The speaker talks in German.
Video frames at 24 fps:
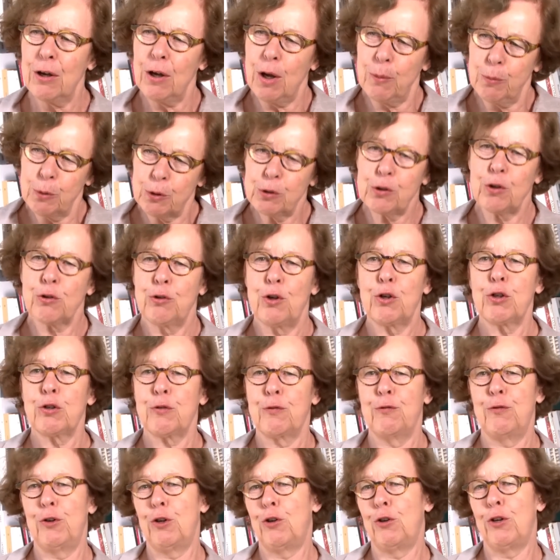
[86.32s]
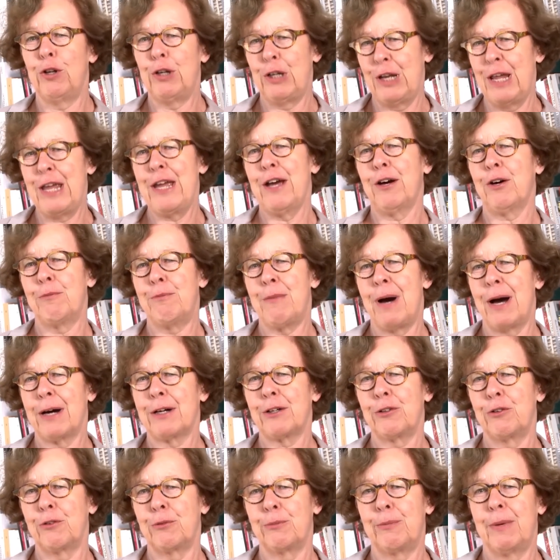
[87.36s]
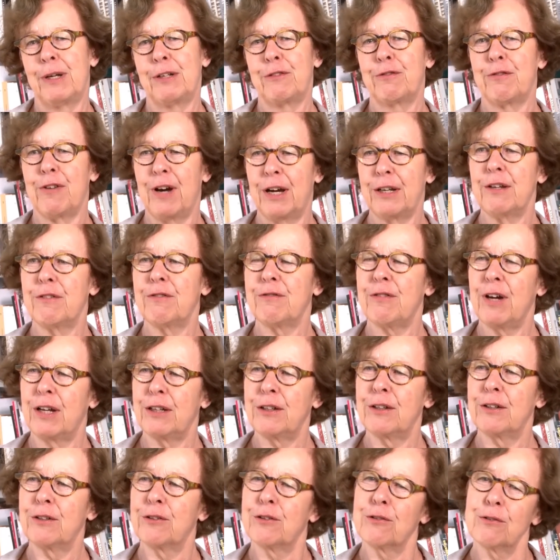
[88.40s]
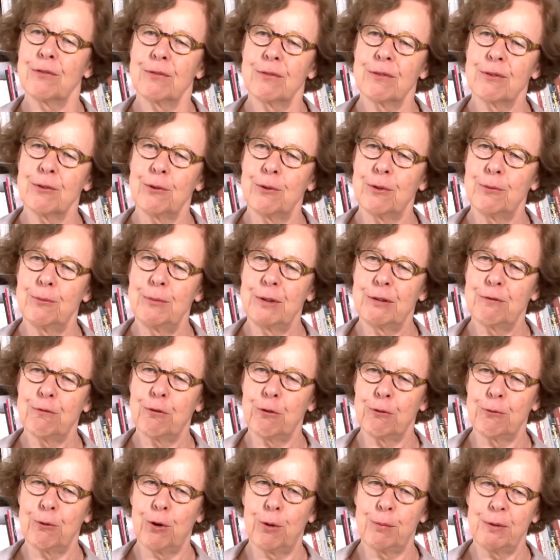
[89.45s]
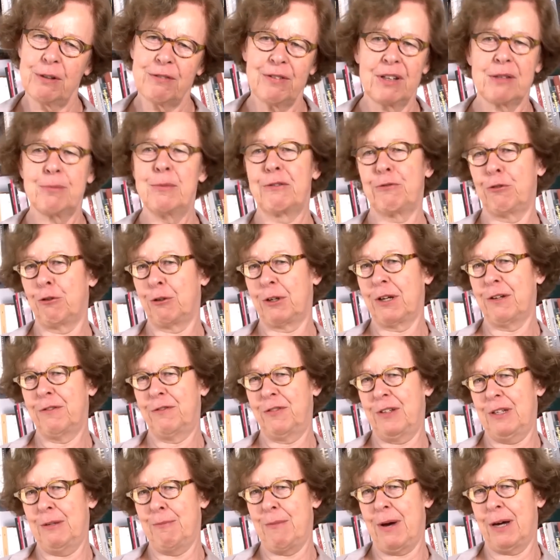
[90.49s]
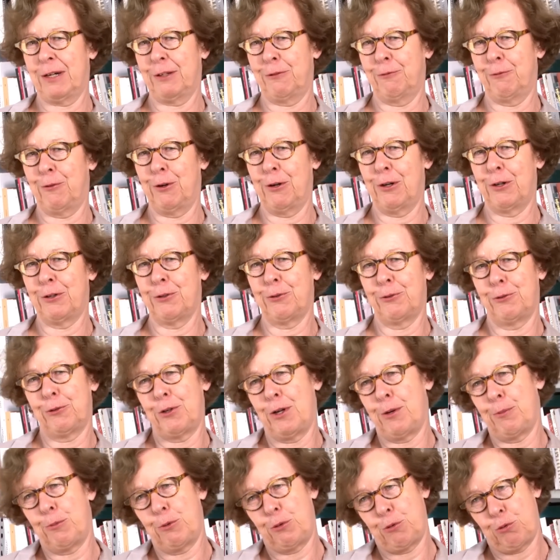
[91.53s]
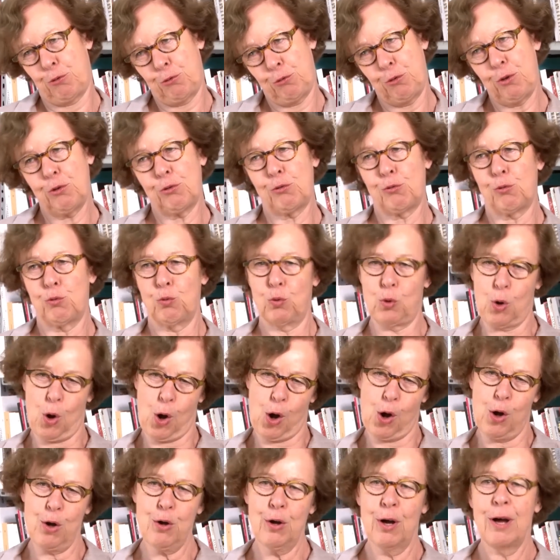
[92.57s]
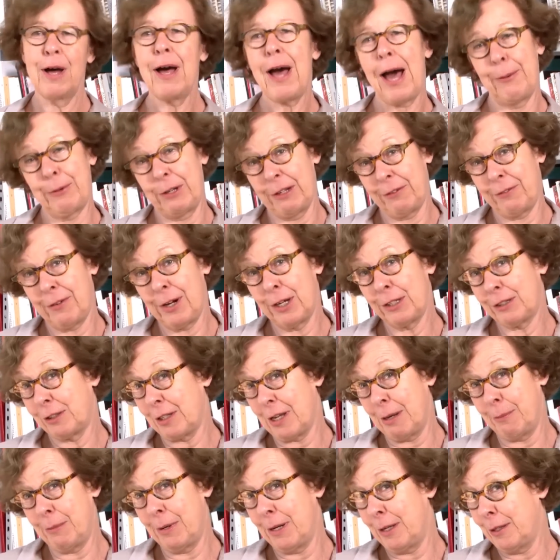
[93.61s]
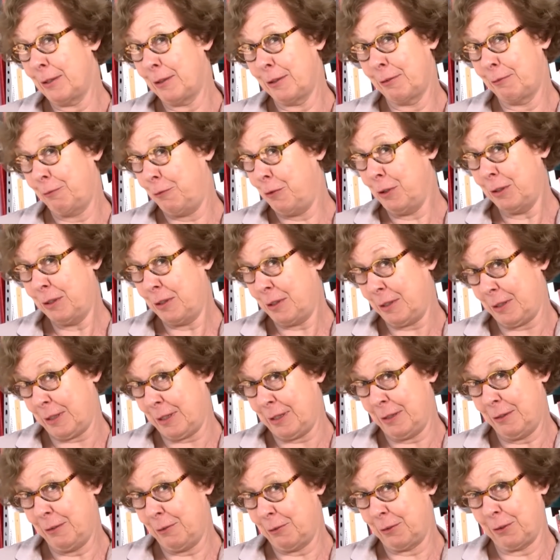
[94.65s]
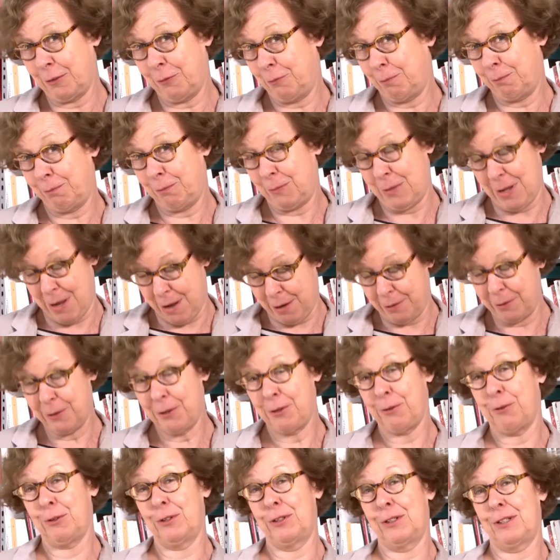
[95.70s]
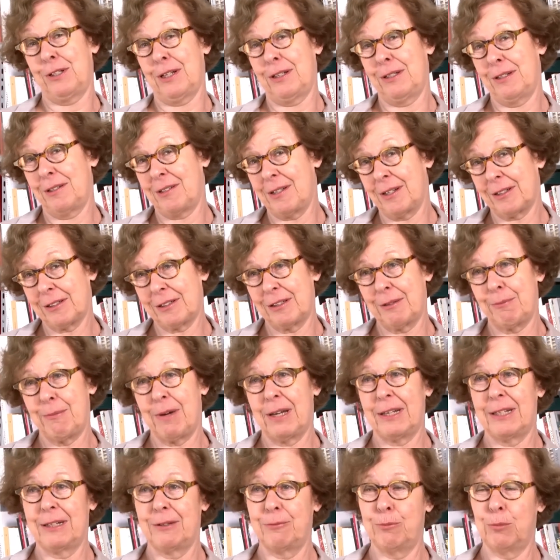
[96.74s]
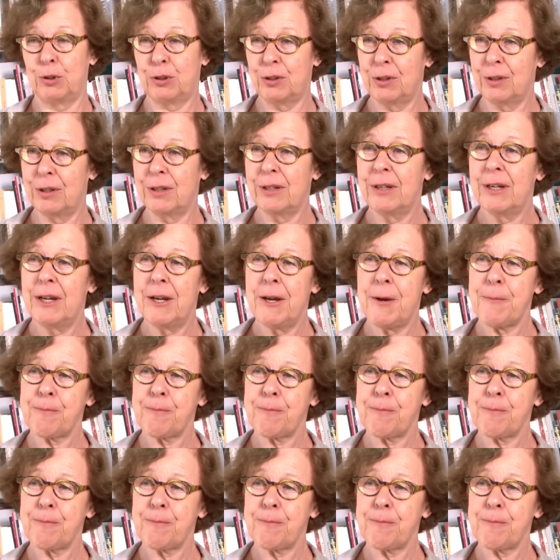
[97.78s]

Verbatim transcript: habe ich gesagt, na, ich will eine Lehre machen. Und mein Vater fand so, mit, ob ich was mit Fotografie machen wollte. Und da habe ich gesagt, ja. Aber da war ich damals 14 oder ja. Und dann sagte meine Mutter,